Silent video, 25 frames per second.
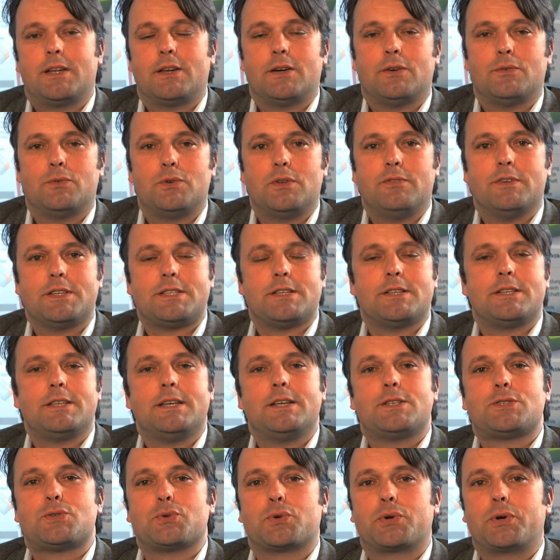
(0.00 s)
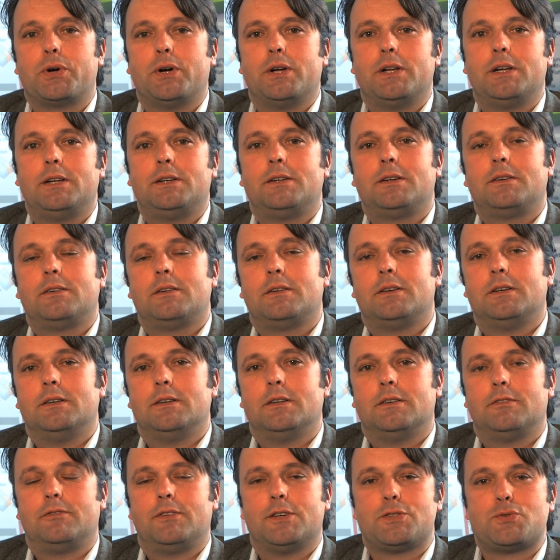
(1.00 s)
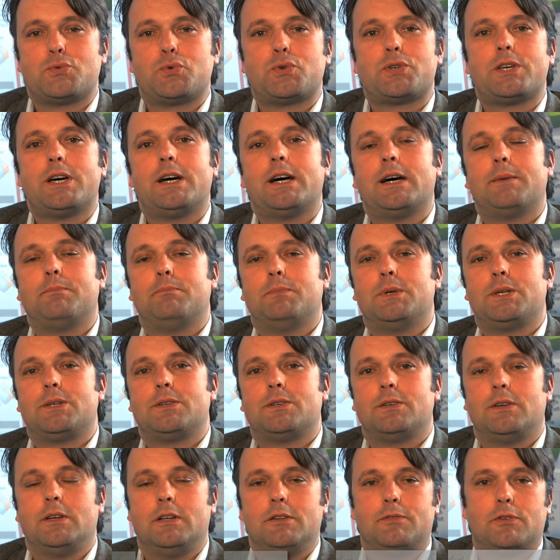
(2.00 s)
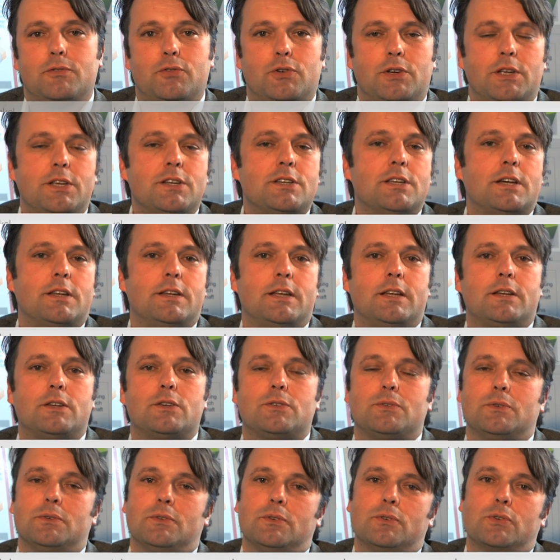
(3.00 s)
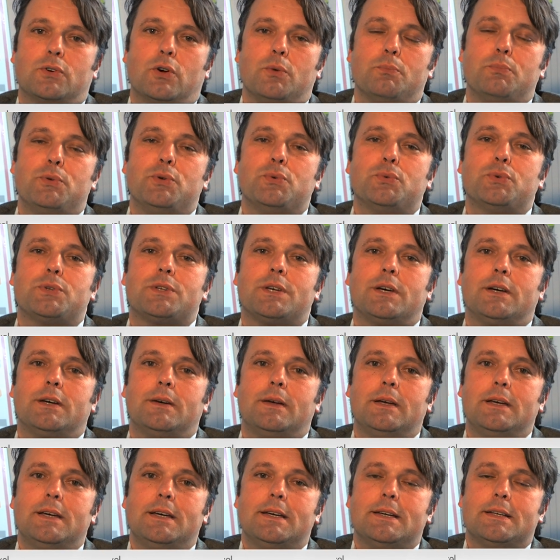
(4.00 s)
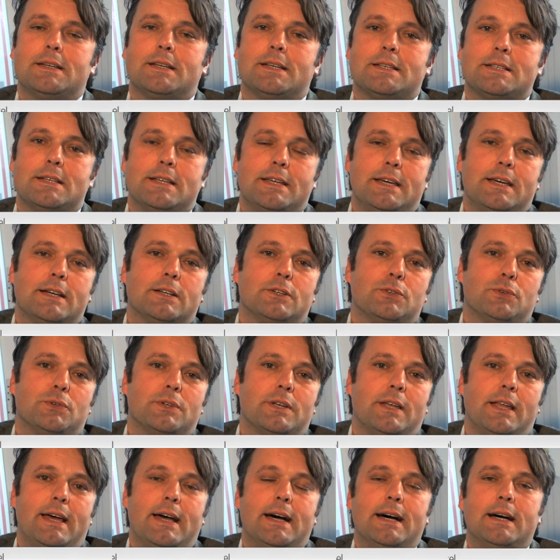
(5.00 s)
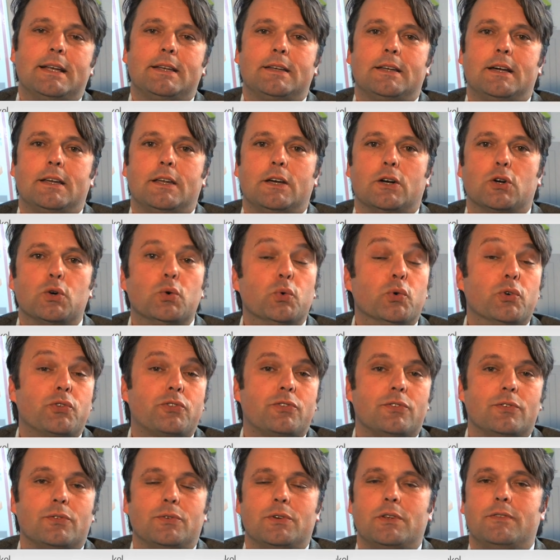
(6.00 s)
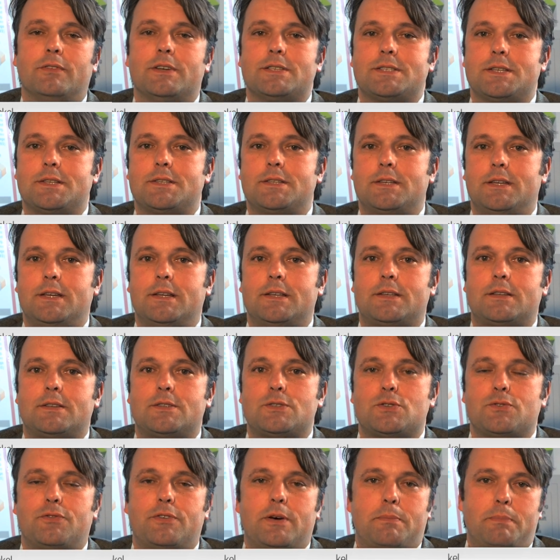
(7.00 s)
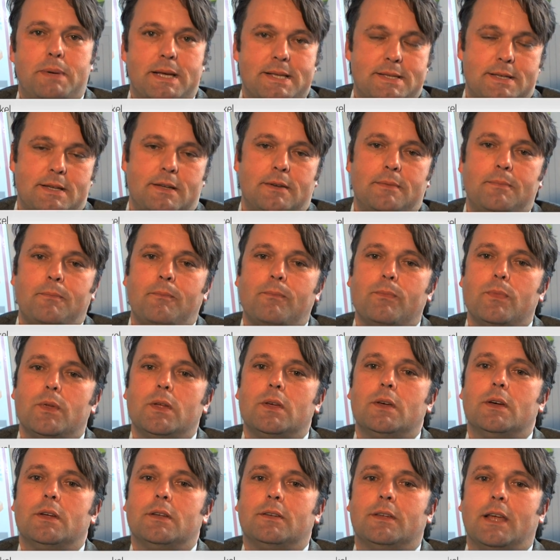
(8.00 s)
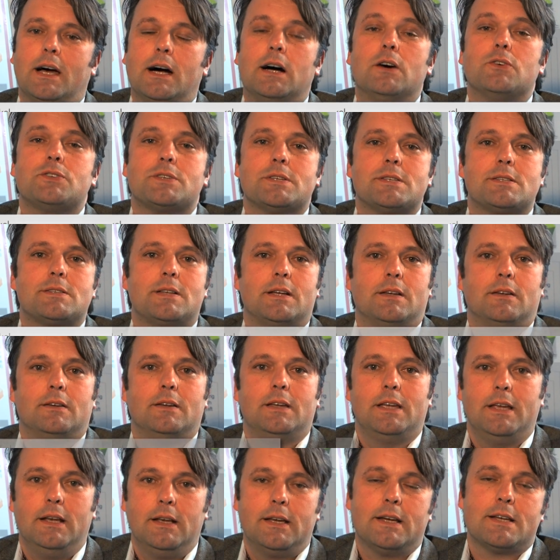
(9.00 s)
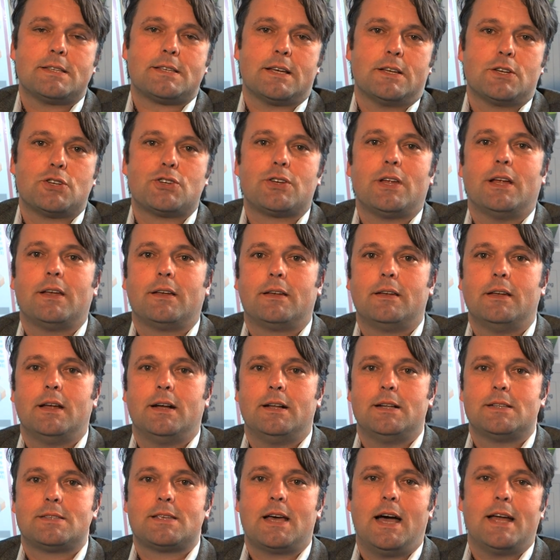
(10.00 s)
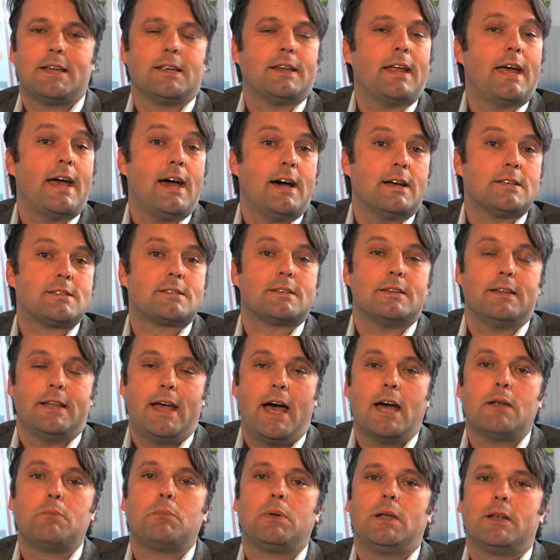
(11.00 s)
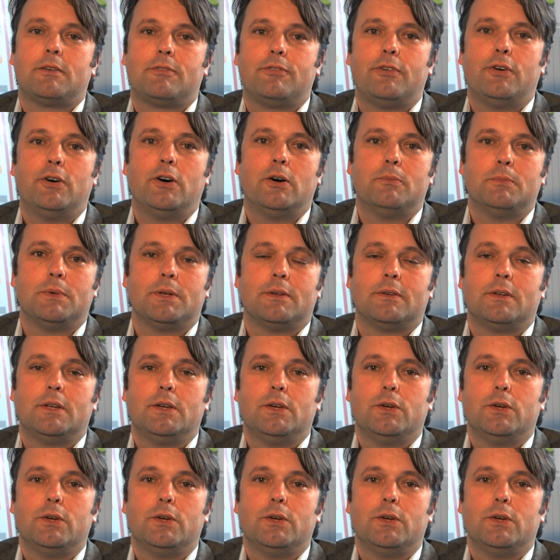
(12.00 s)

der Universität zu Köln äh, versucht haben, mit Hilfe von Internet und Computer das Lehren und Lernen an der großen Universität zu verbessern. Daraus ist dann Ilias entstanden als eine der ersten Lernplattformen